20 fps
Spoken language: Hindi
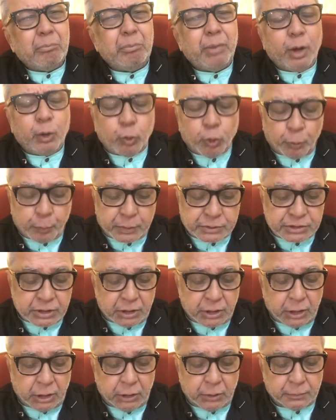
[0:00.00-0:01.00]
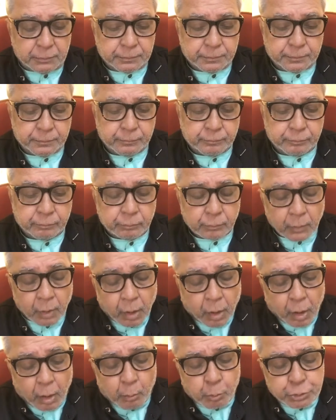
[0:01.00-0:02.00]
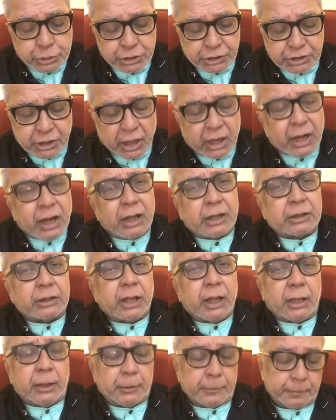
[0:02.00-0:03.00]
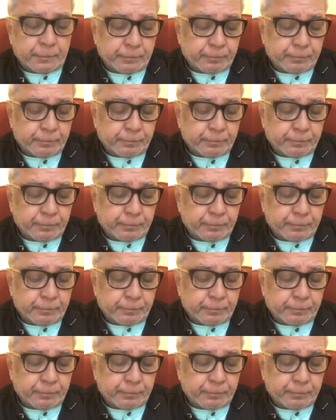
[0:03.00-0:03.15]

बिल्कुल पसंद नहीं मुझे डर लगता है